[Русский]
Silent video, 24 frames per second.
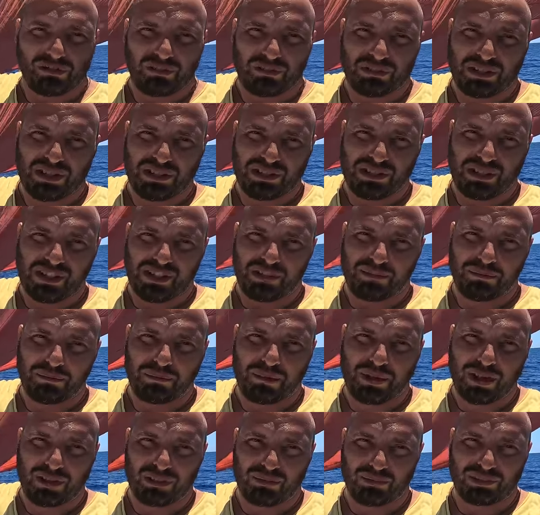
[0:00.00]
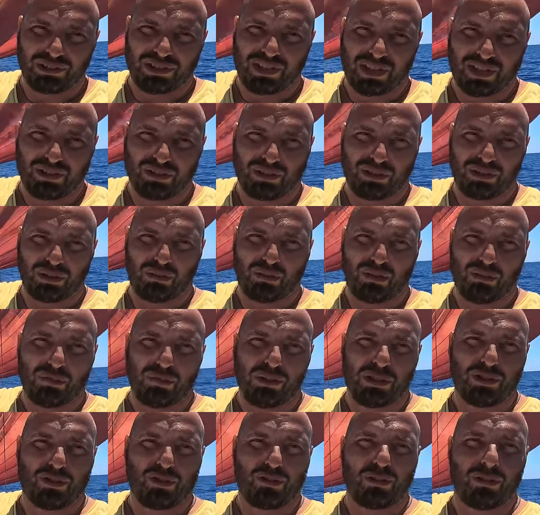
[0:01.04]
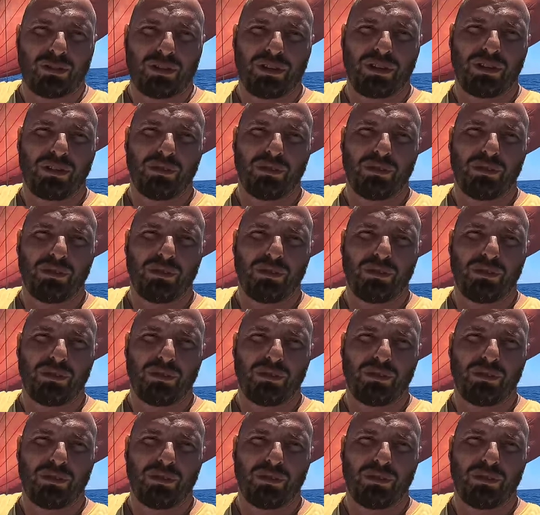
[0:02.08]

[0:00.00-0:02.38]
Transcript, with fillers: То есть если парус даже такой большой